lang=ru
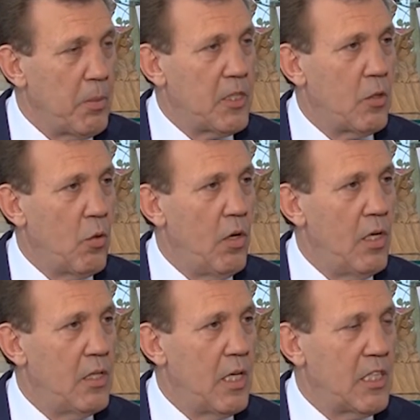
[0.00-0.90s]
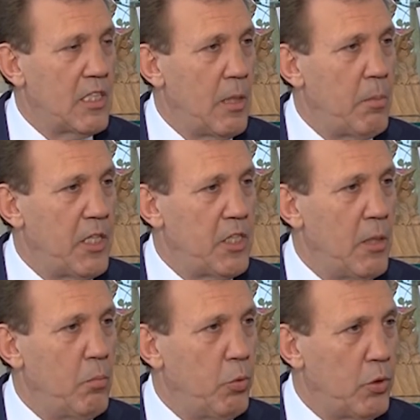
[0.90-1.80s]
построили даже
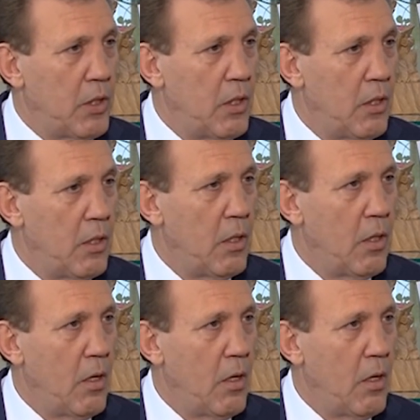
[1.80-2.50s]
собачьей будки.